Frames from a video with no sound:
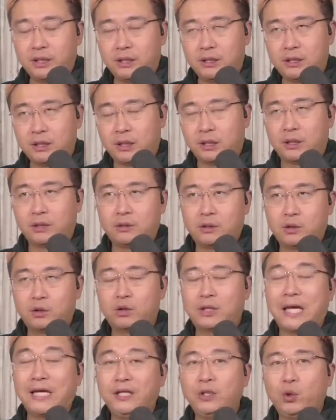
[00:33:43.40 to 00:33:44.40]
这个
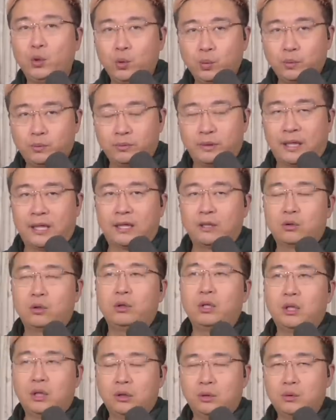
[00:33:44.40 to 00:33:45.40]
担忧啊，对
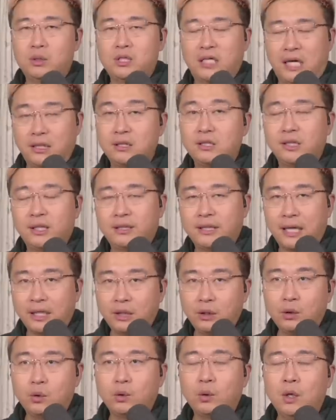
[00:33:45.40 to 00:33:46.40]
于俄罗斯长期的担
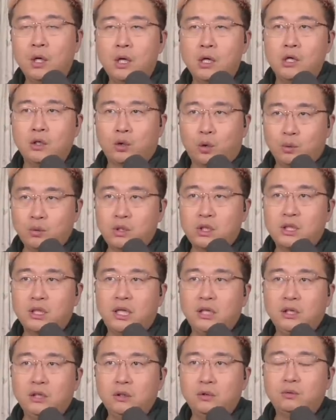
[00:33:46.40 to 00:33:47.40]
忧，同时
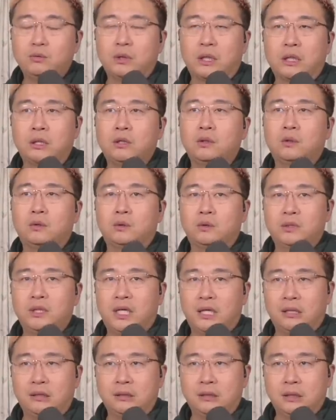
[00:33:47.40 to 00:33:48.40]
呢，又能够
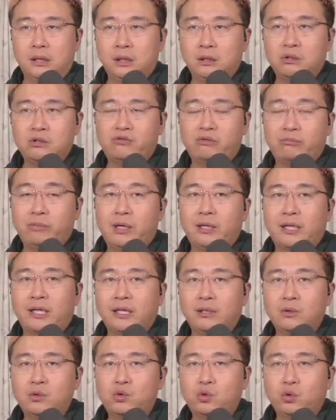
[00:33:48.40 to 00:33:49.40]
让俄罗斯方面
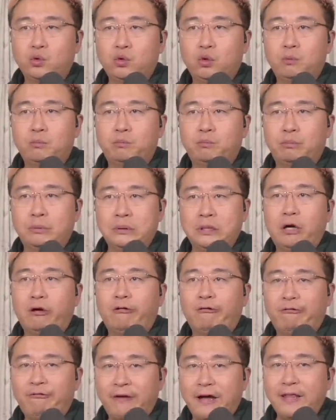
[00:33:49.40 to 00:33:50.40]
跟中共不闹
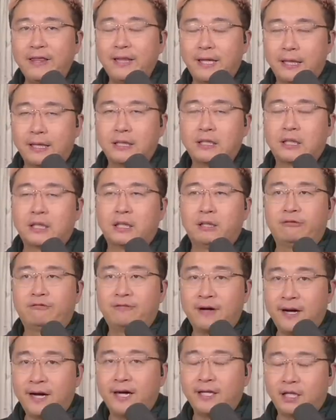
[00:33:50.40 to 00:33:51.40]
翻的这个
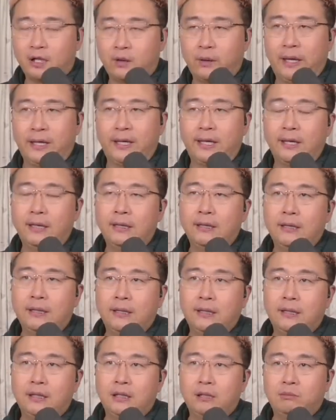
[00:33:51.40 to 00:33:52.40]
方案的话呢，
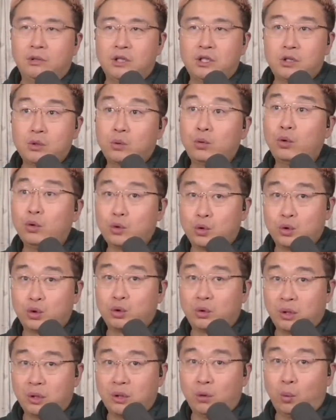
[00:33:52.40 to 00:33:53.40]
那么或许
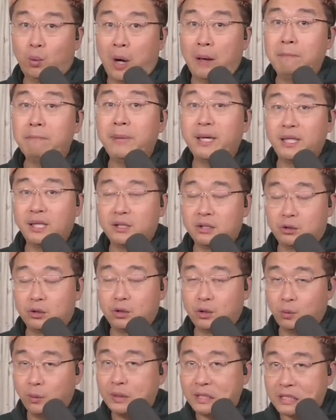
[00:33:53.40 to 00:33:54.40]
就能够完美的解决这
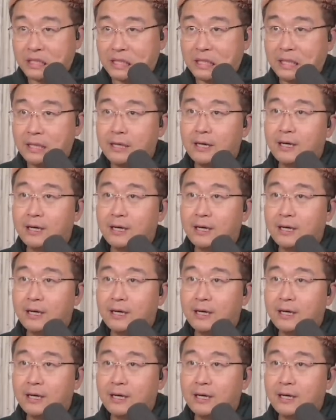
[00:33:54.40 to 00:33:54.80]
个问题。